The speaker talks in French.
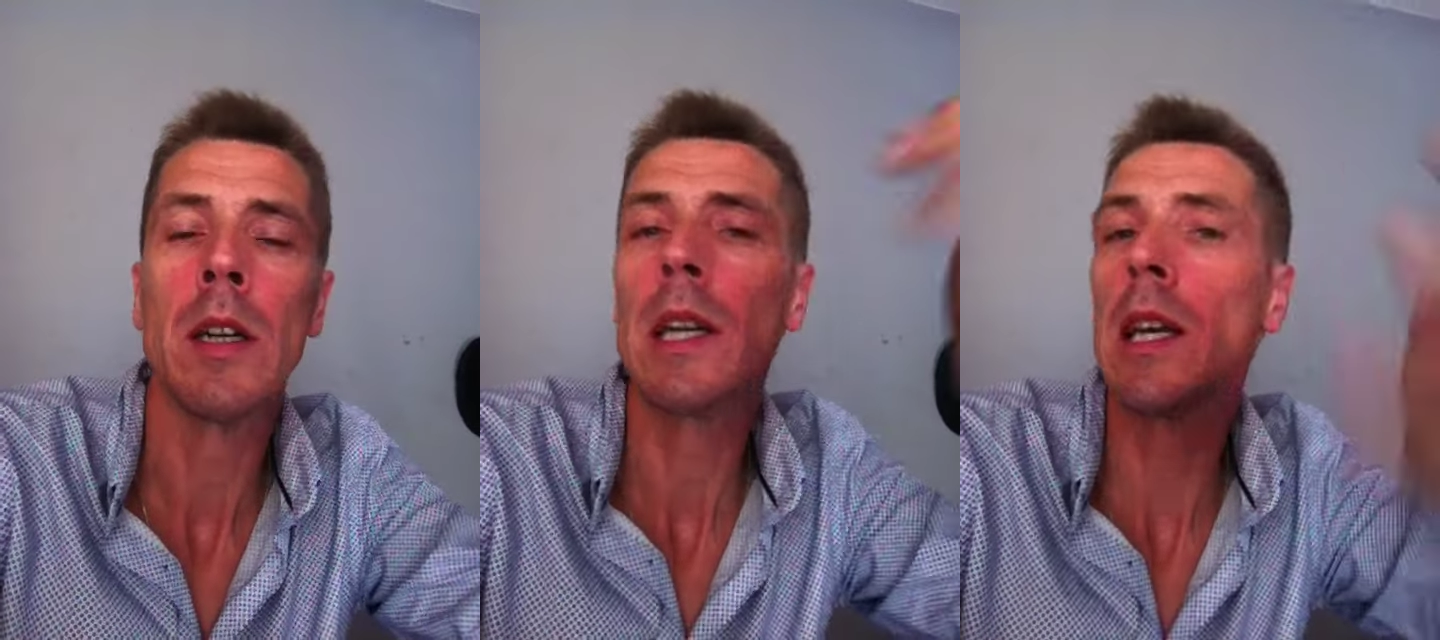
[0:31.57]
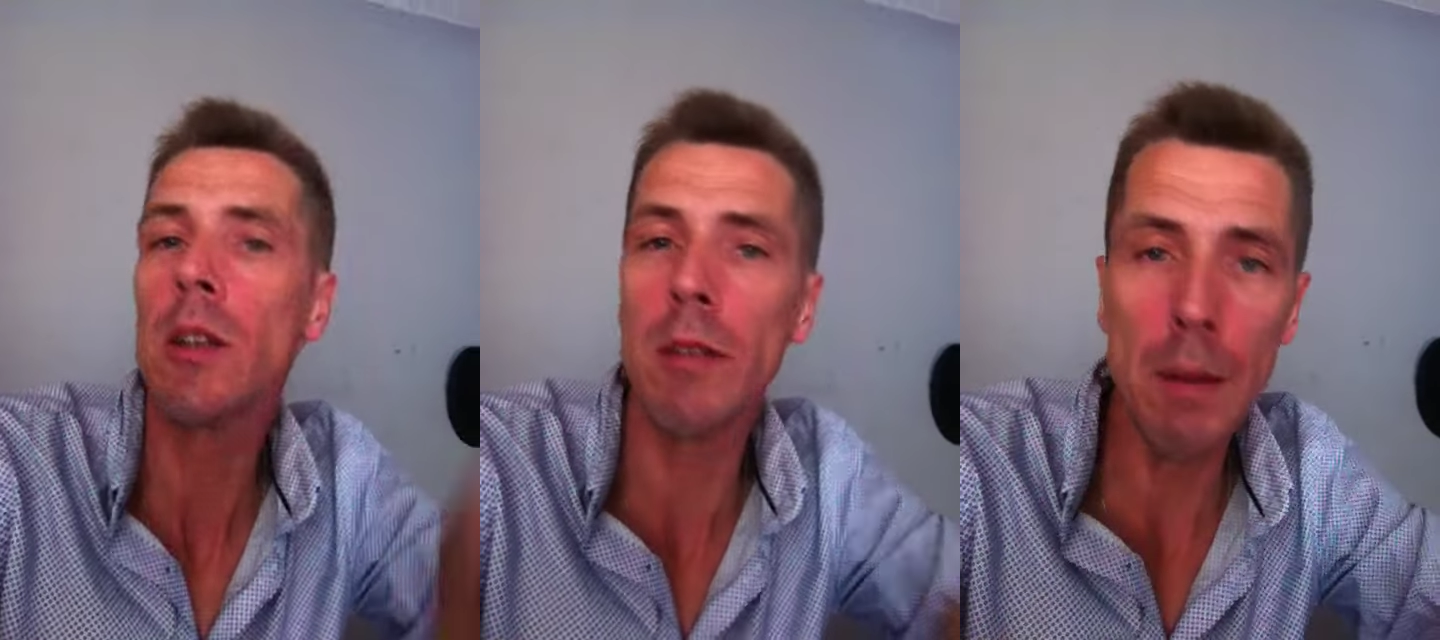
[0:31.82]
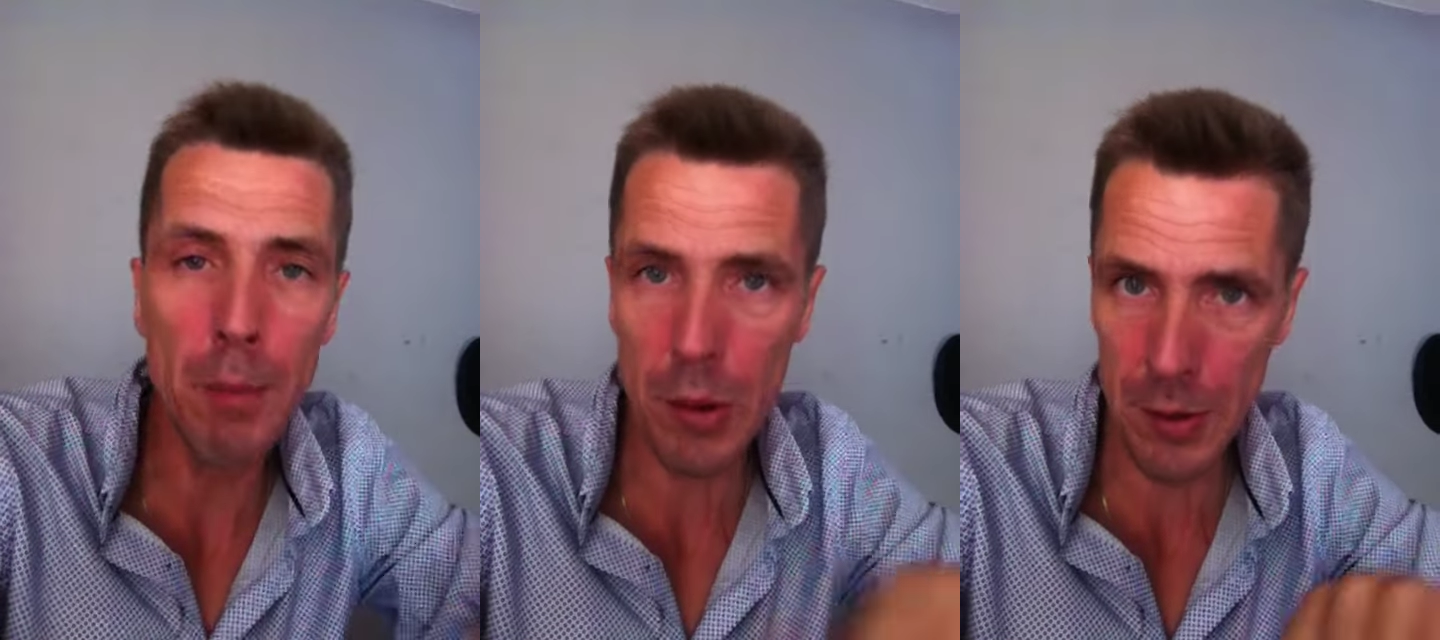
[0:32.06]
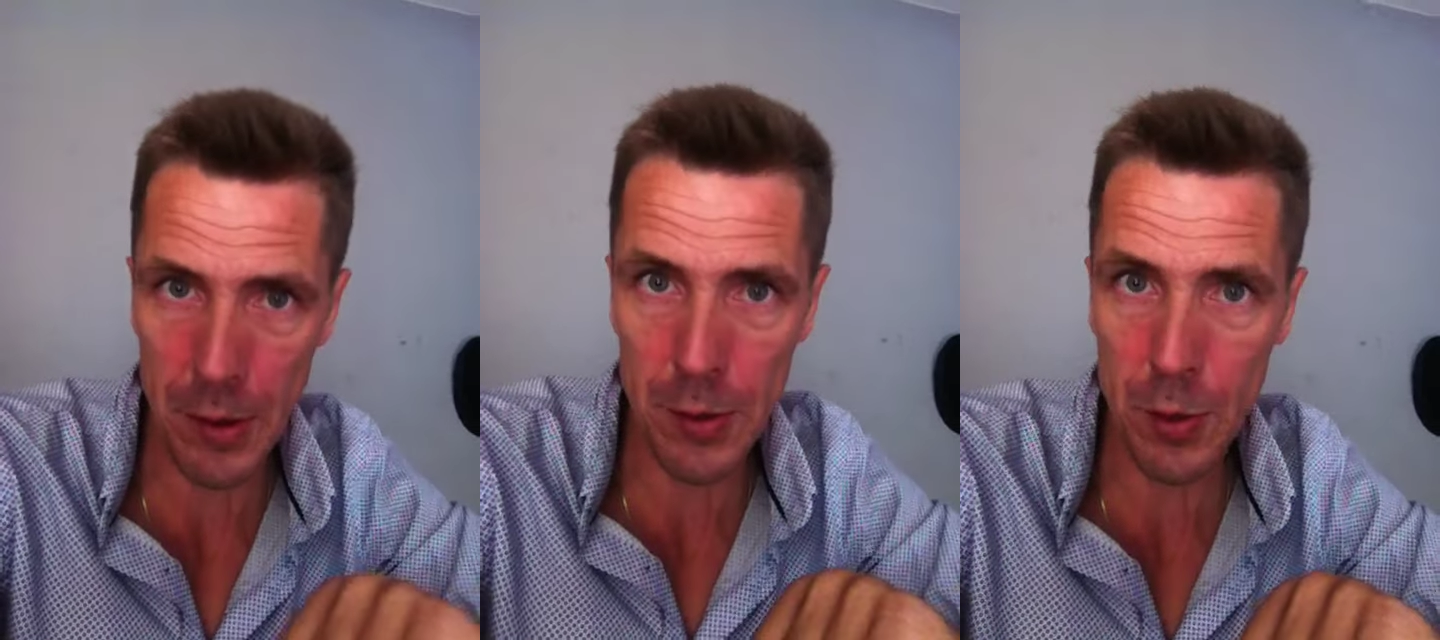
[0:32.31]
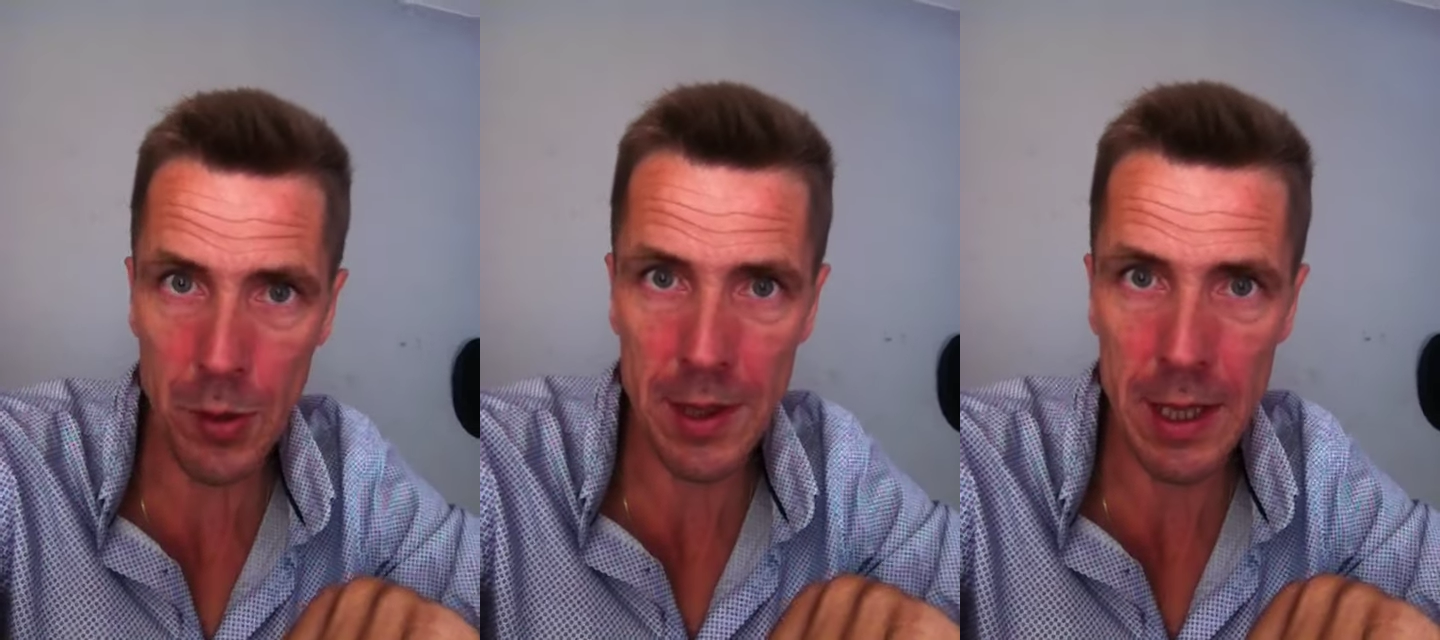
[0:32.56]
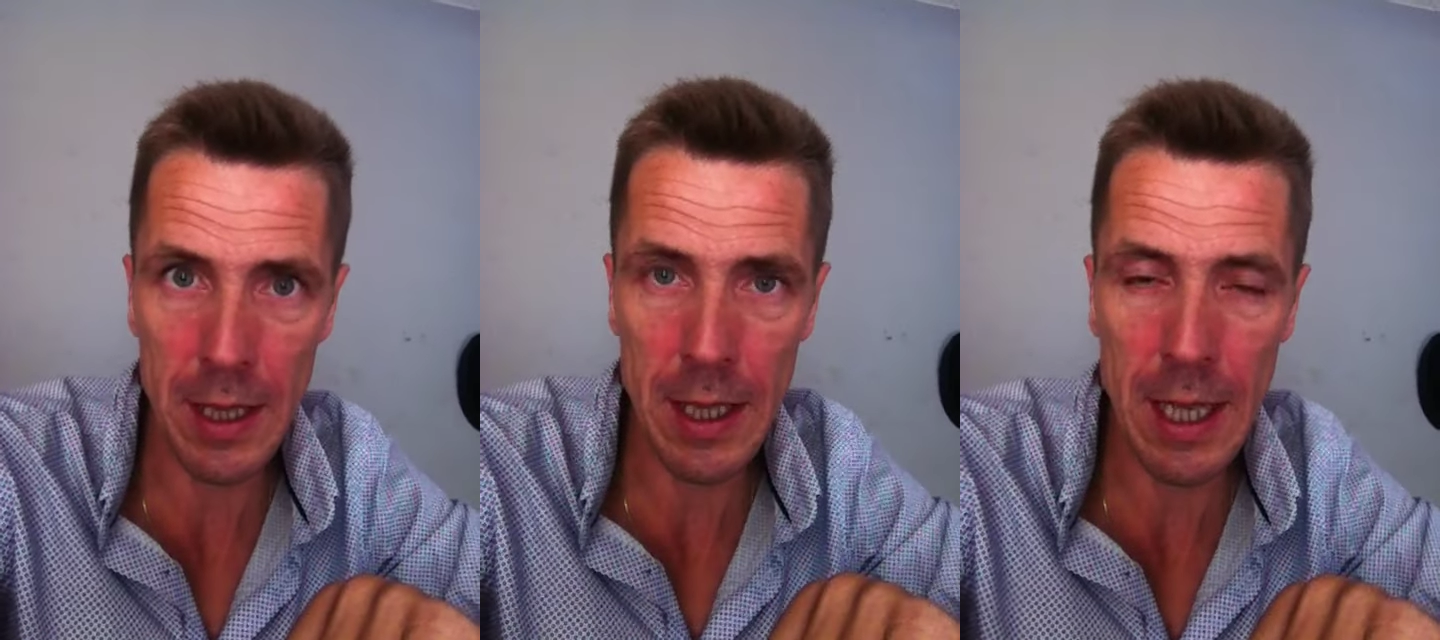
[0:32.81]
80% de ton
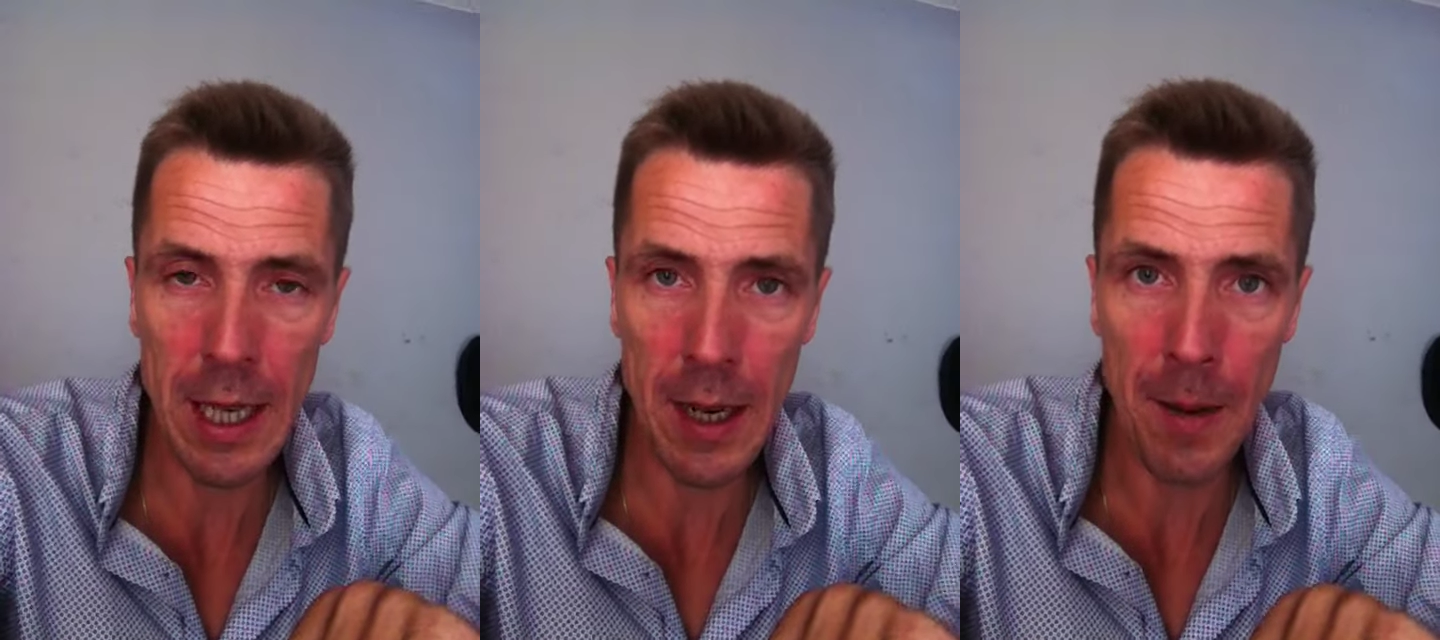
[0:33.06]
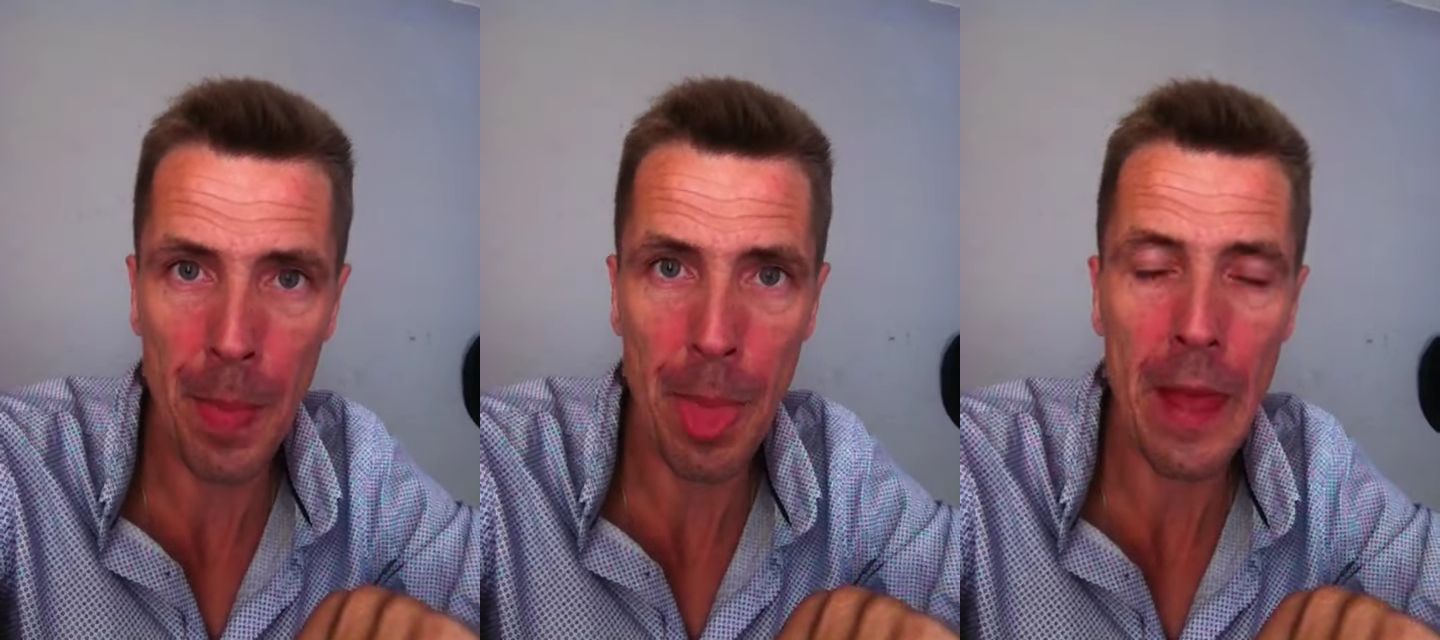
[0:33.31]
salaire